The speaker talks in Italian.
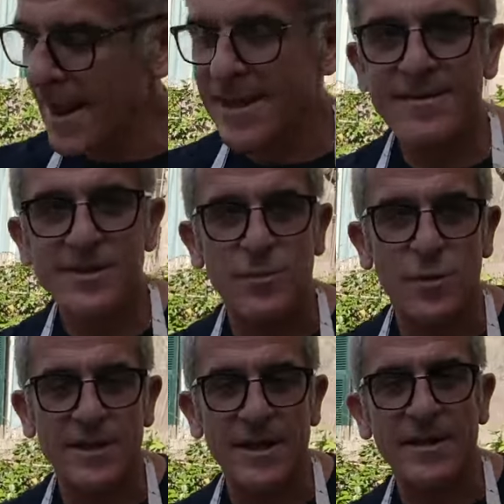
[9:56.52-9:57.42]
avete visto
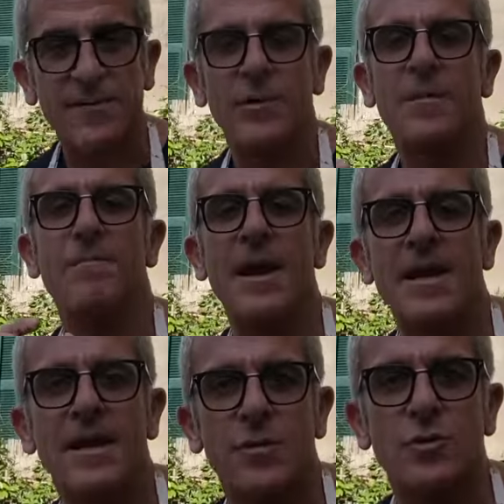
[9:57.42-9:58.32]
una tagliato i funghi
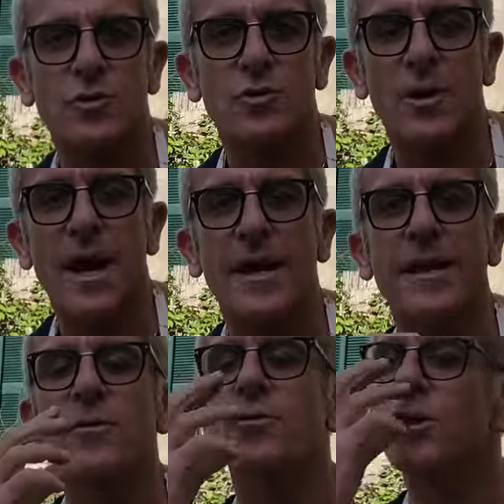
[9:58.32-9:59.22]
belli
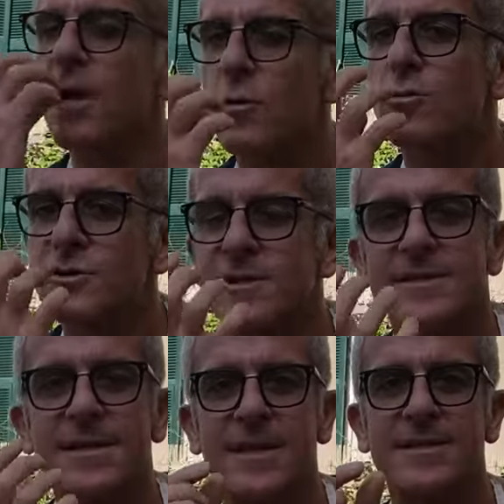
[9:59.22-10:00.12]
grossolani, dove c'è
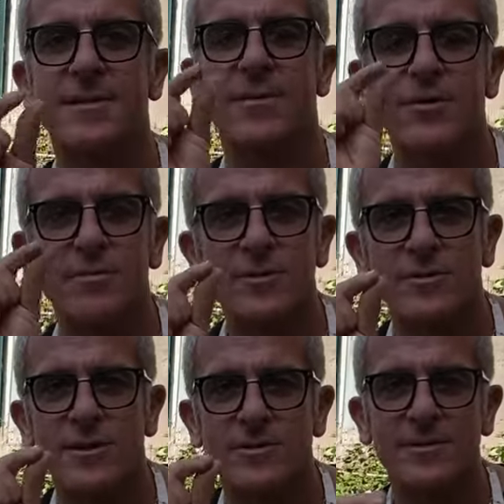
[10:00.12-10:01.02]
consistenza, quella roba
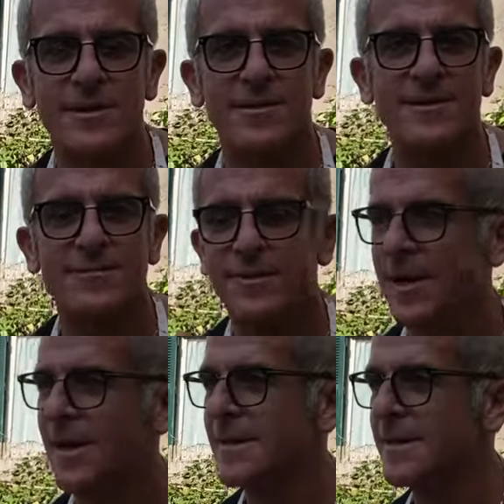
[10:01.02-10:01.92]
sottile sottile mi
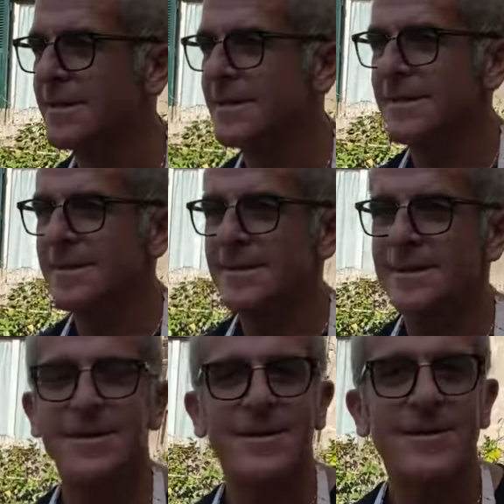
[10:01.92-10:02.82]
sembra,
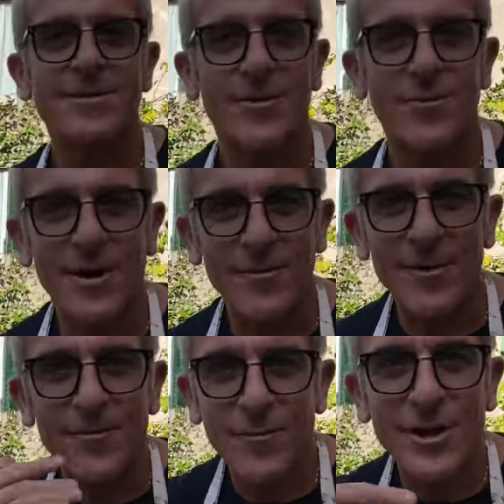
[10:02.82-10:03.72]
eh, non so,
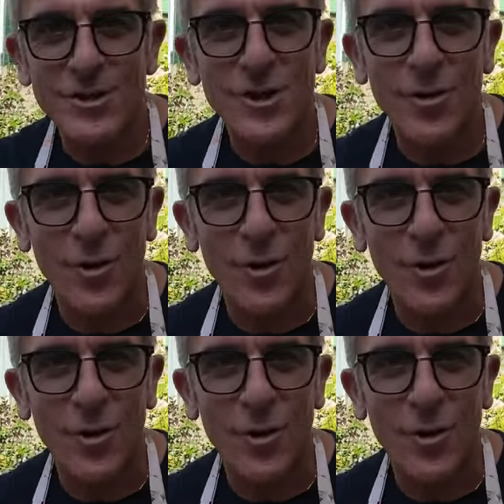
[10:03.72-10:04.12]
quei funghi già